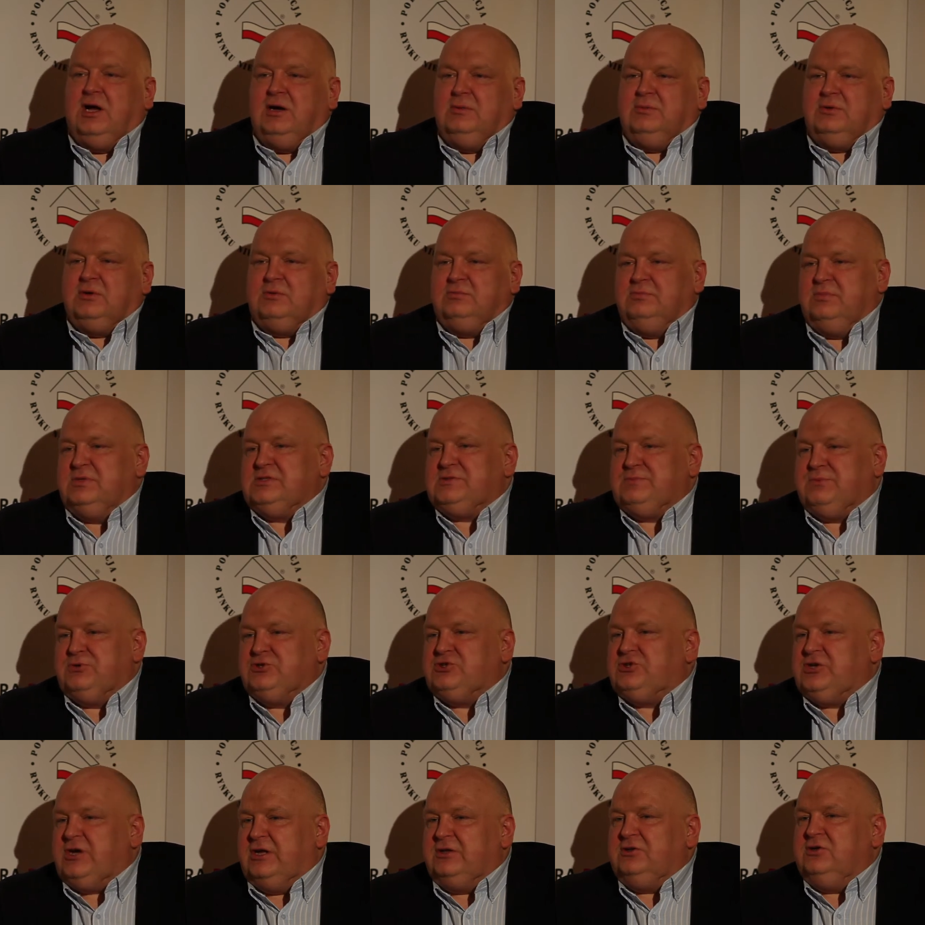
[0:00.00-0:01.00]
albo
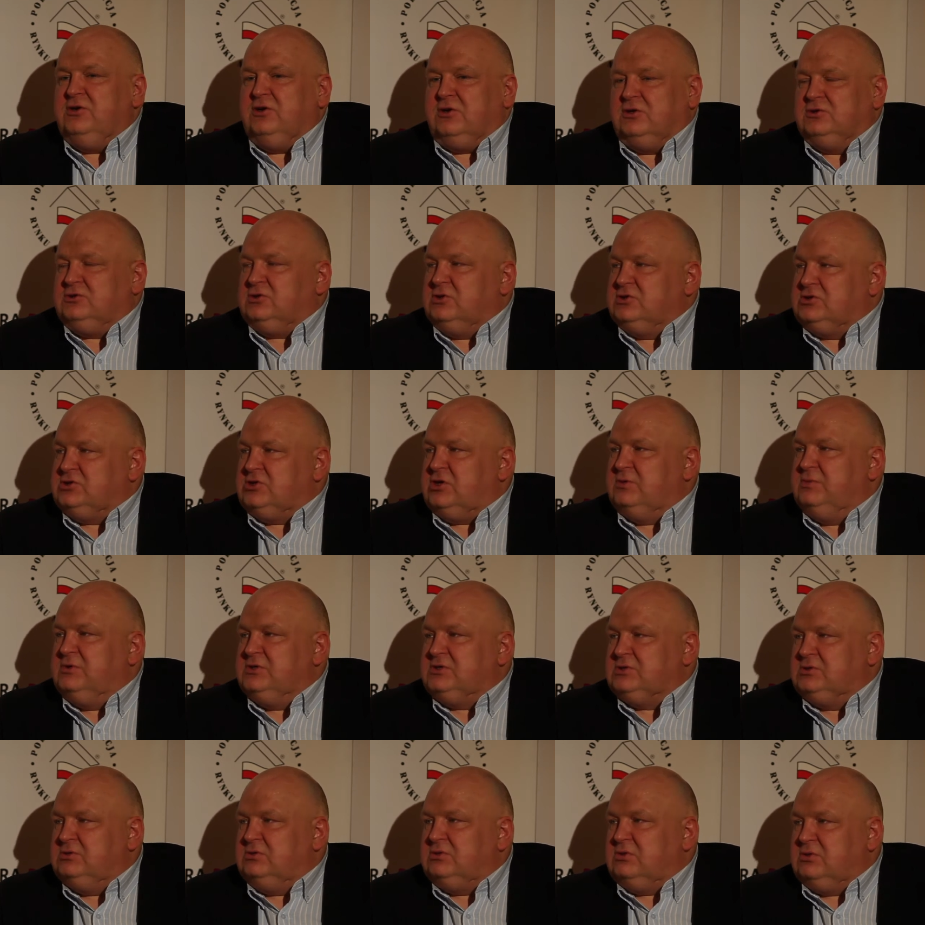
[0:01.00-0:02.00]
bezpośrednio od
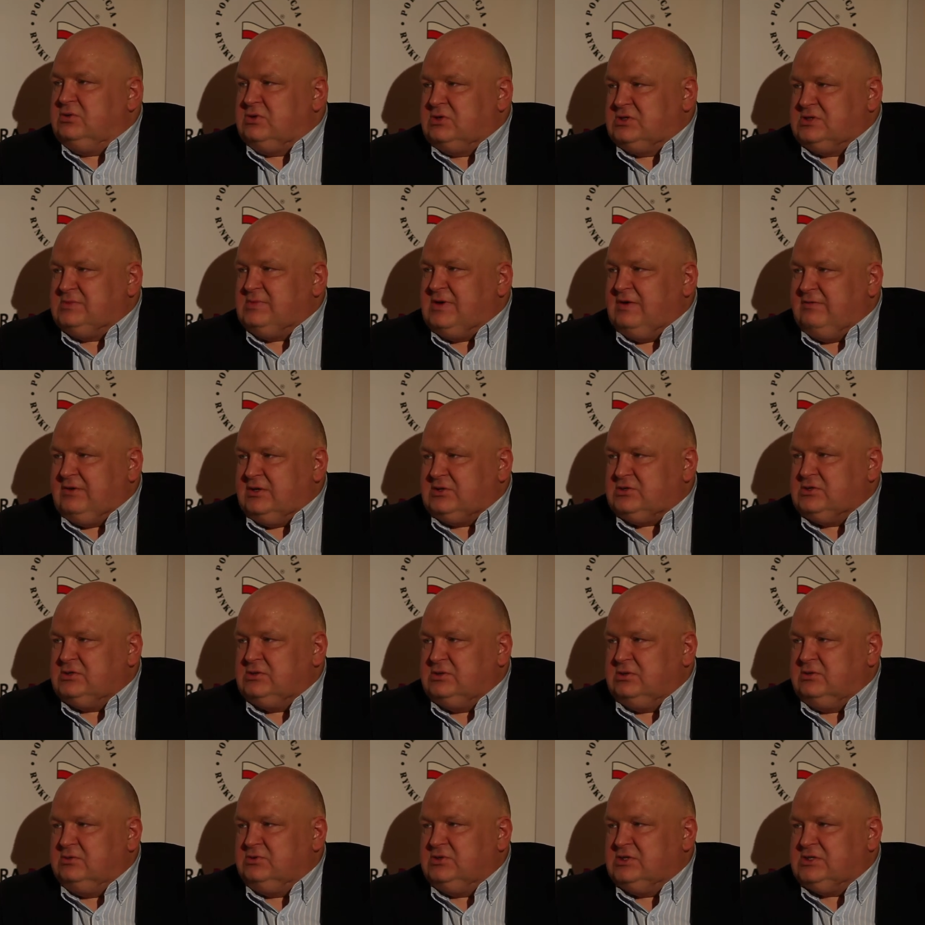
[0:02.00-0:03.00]
osoby, z którą rozmawia czy
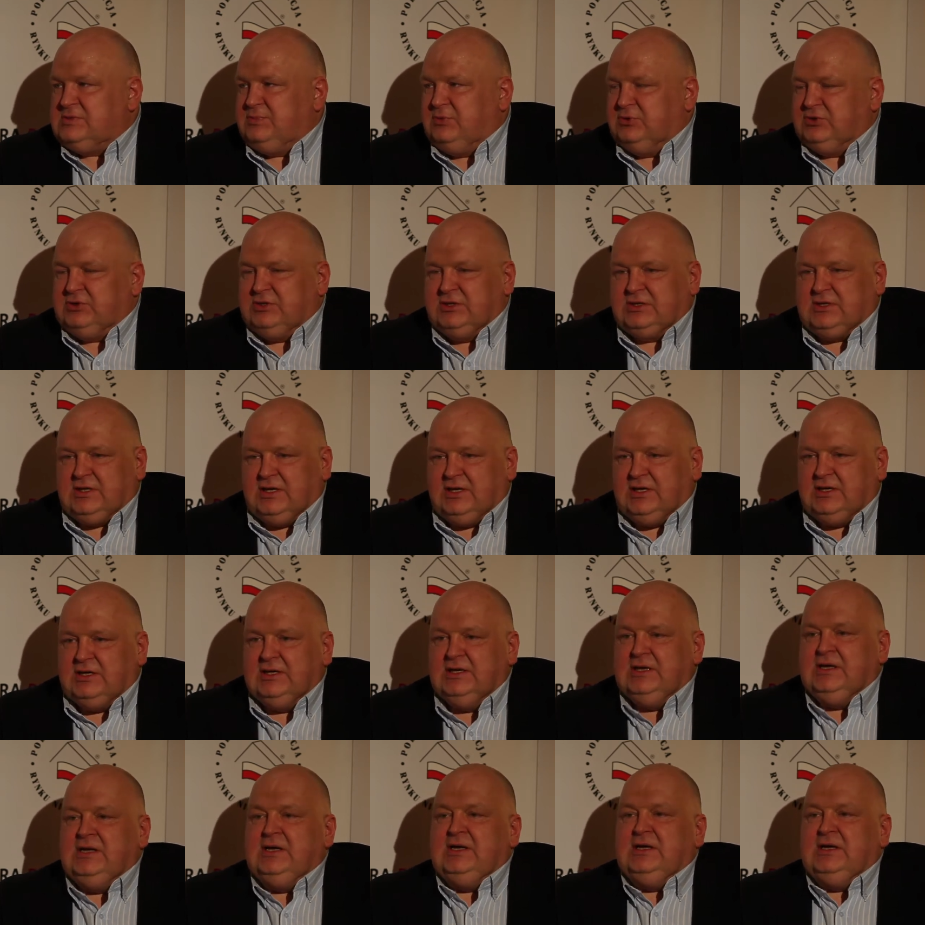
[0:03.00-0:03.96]
z którą się spotyka.